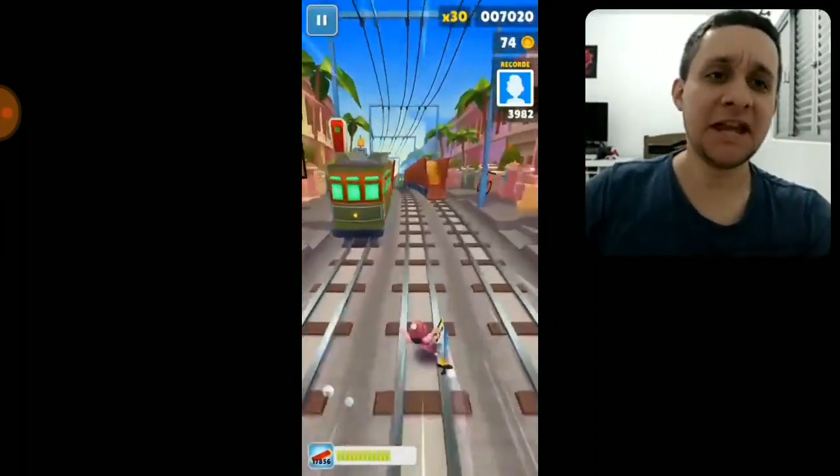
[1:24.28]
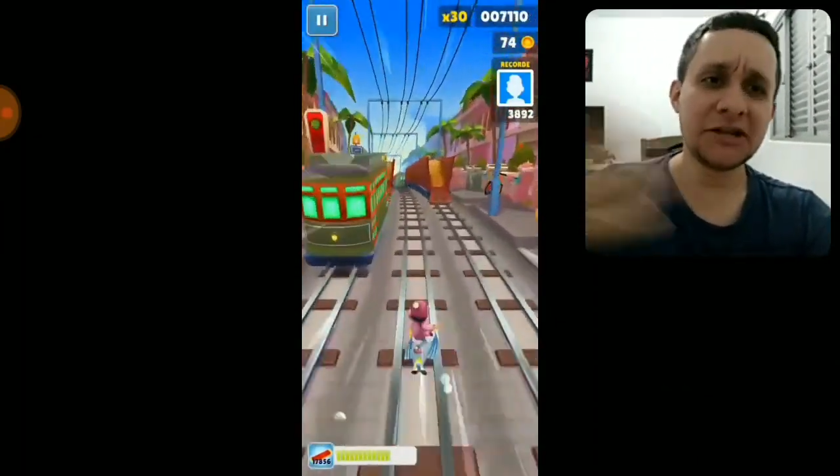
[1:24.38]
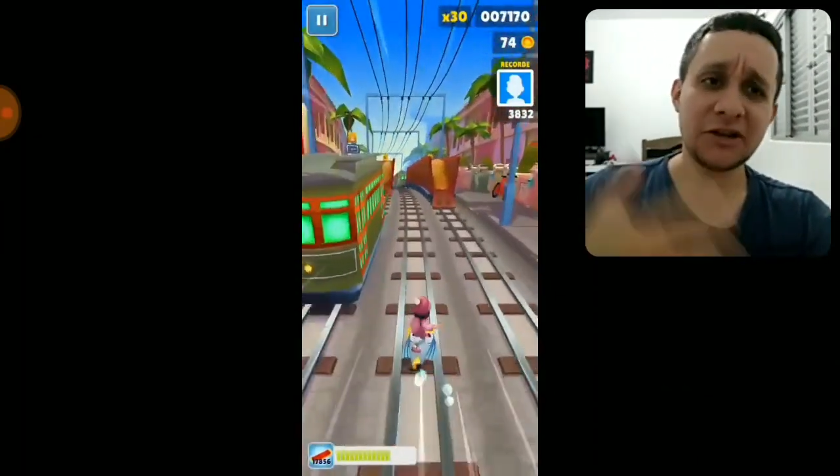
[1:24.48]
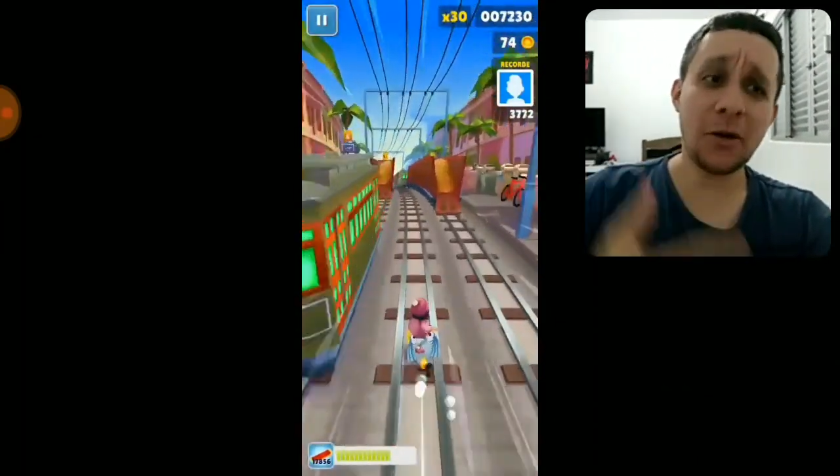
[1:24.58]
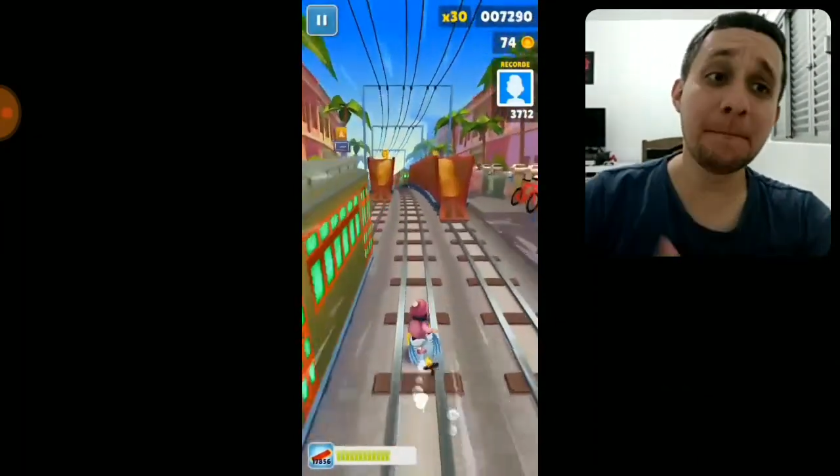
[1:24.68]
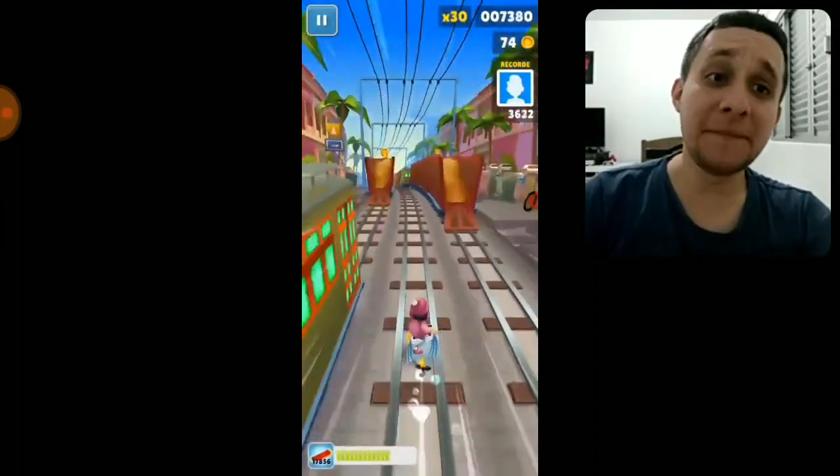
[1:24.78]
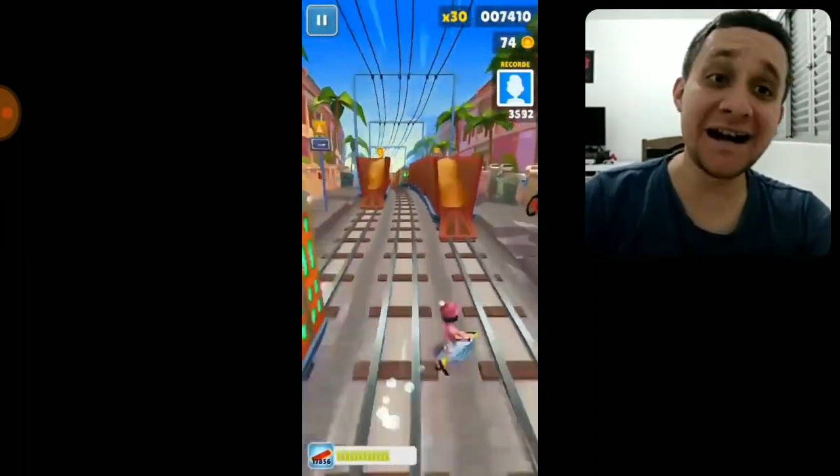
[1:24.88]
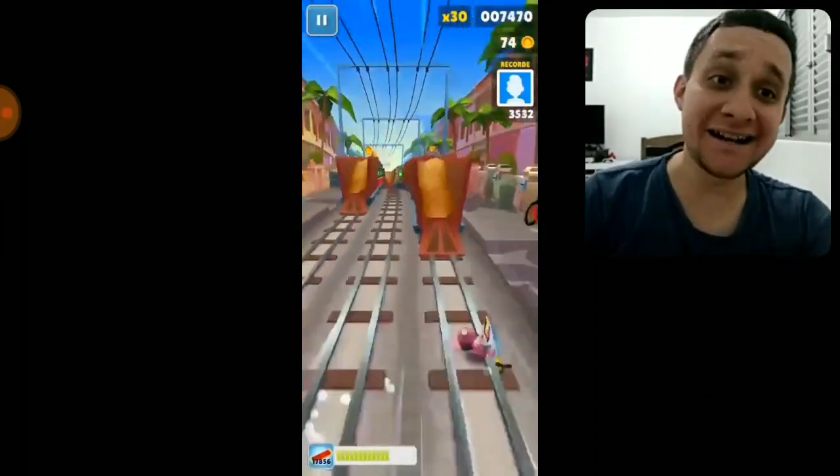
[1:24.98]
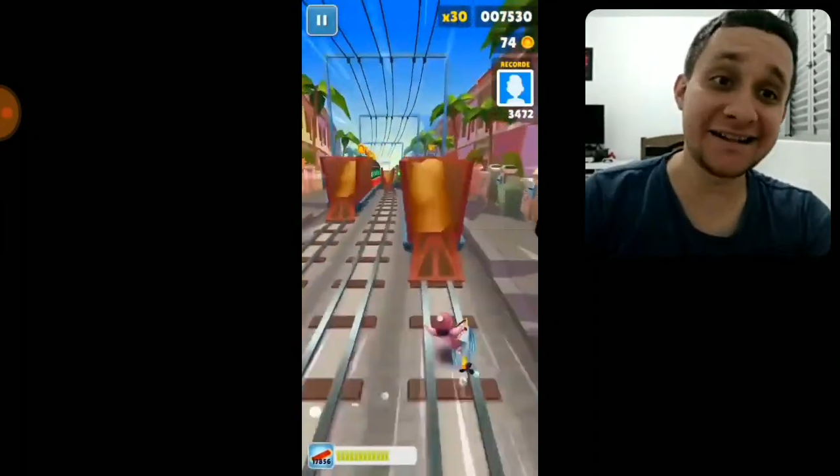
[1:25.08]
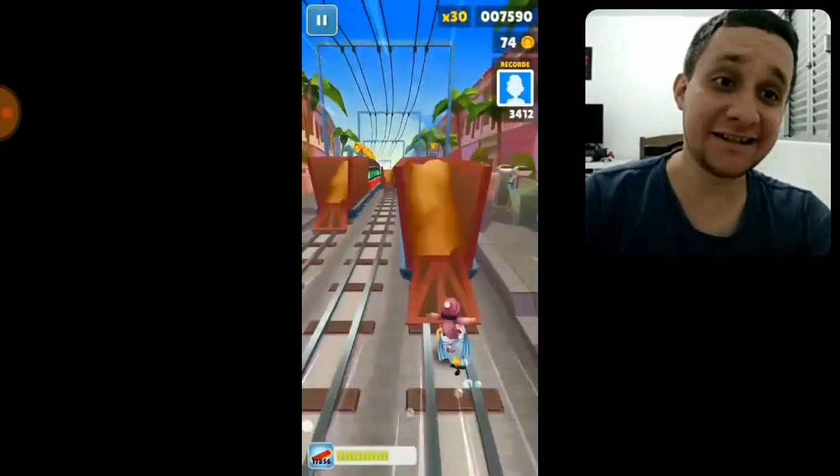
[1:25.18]
Isso aqui é um
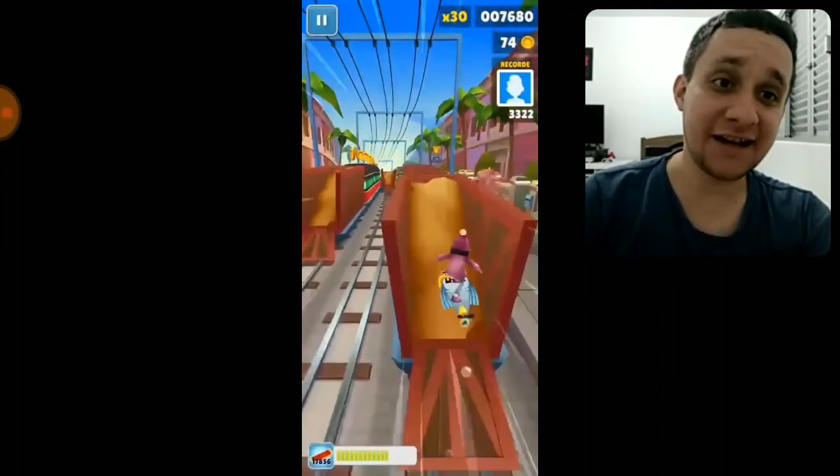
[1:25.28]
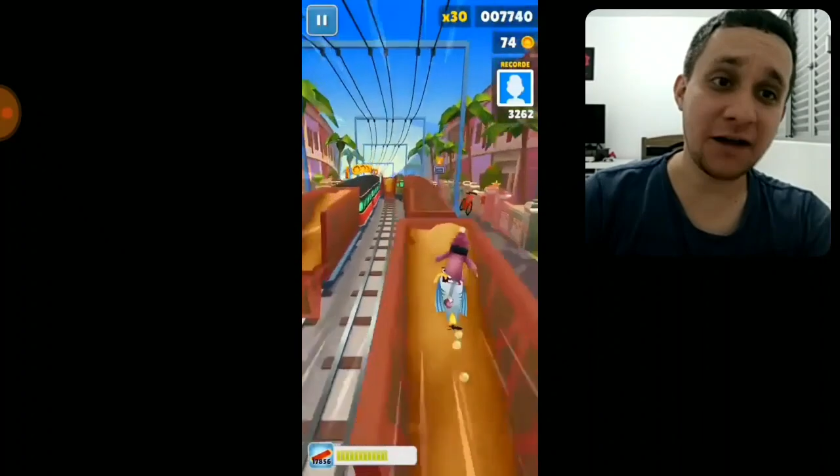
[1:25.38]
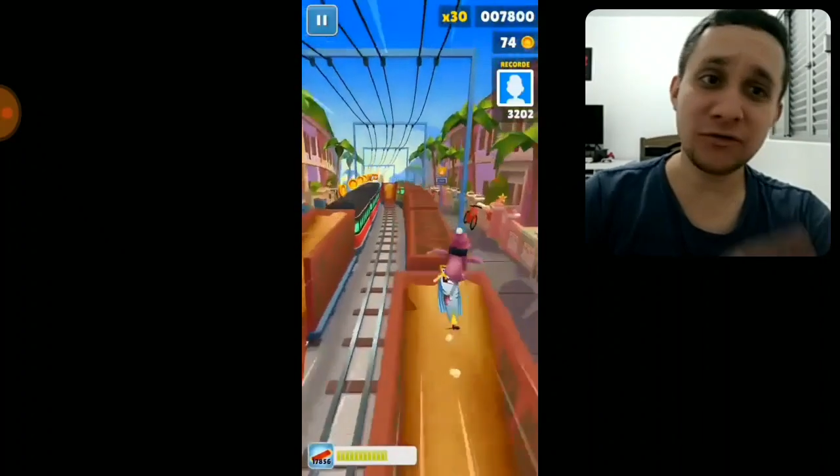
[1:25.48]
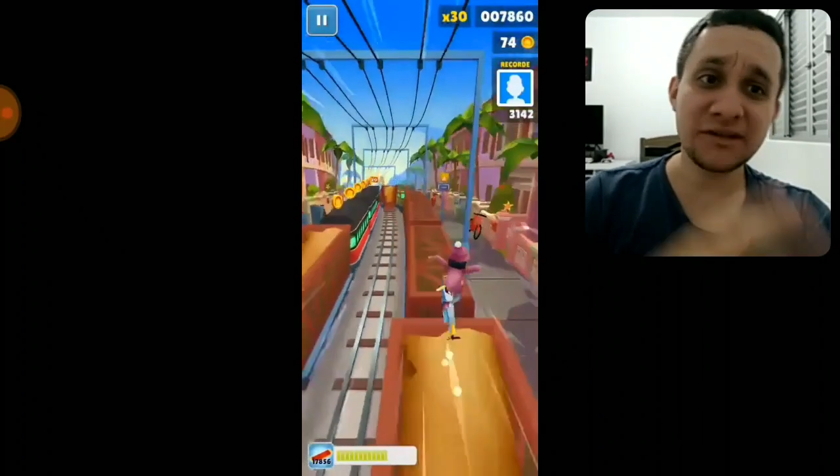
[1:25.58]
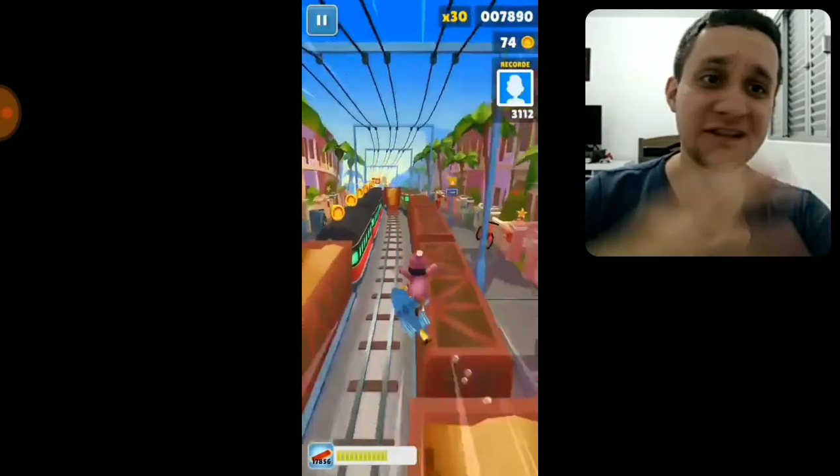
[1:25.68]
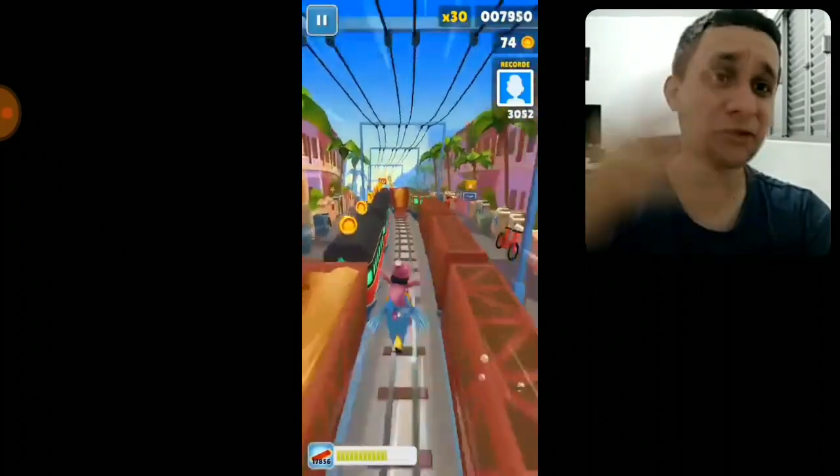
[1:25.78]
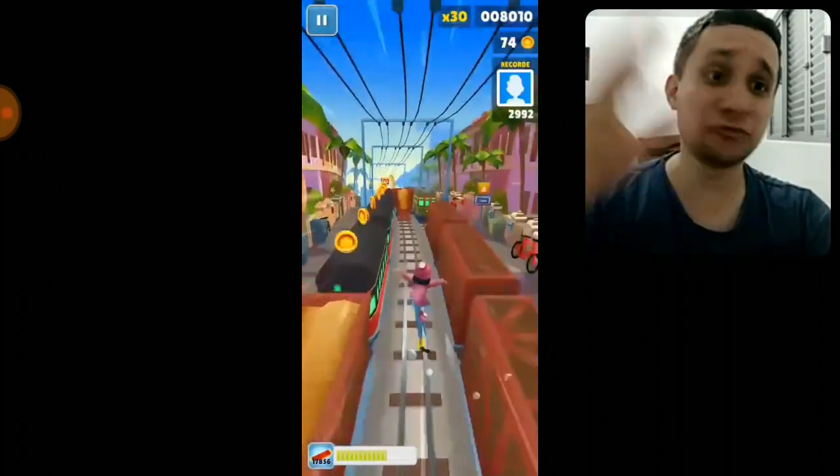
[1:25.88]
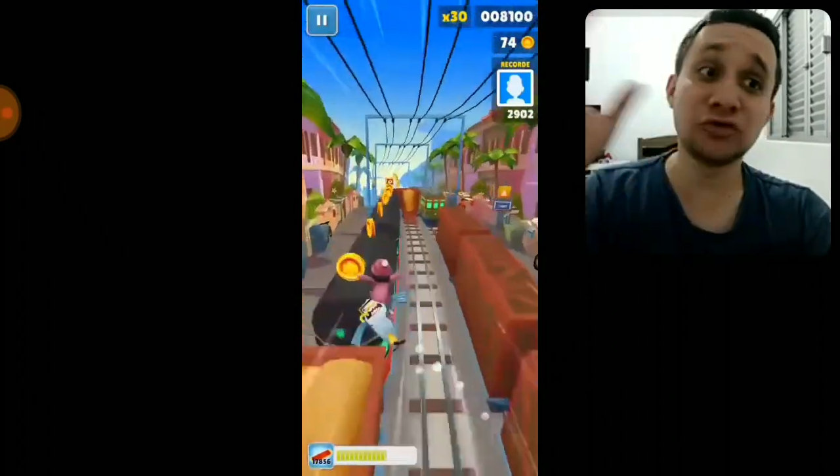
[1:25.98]
bug? Aconteceu